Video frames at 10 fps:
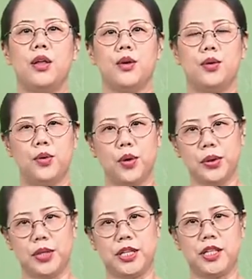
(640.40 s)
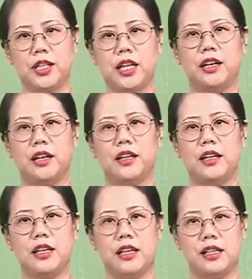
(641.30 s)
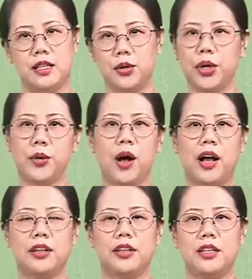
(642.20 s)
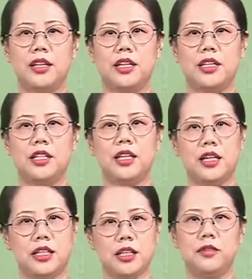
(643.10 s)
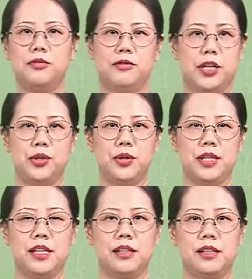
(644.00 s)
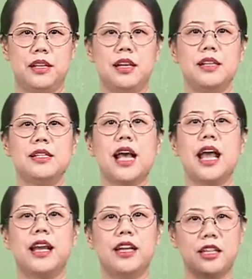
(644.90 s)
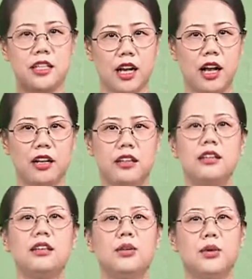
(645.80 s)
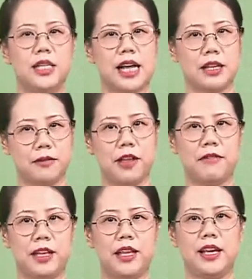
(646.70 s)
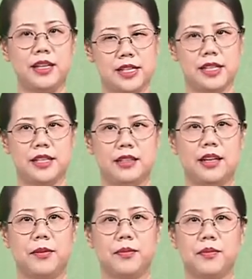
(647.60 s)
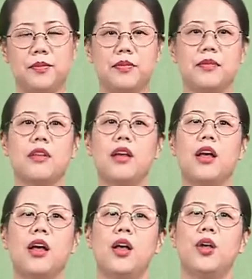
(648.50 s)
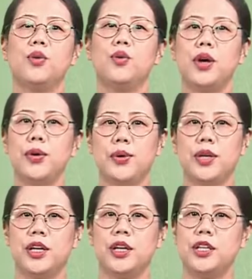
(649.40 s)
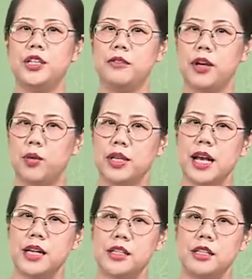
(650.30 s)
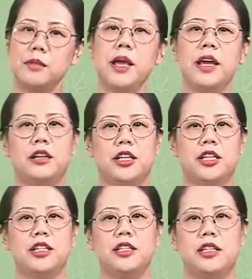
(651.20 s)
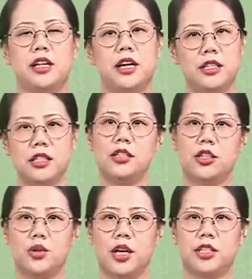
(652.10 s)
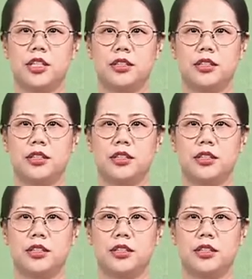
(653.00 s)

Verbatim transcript: 国语的制定以及推广是以政府为中心。在整个国家的范围内进行的。国语是为国家支配而设置的政治装饰，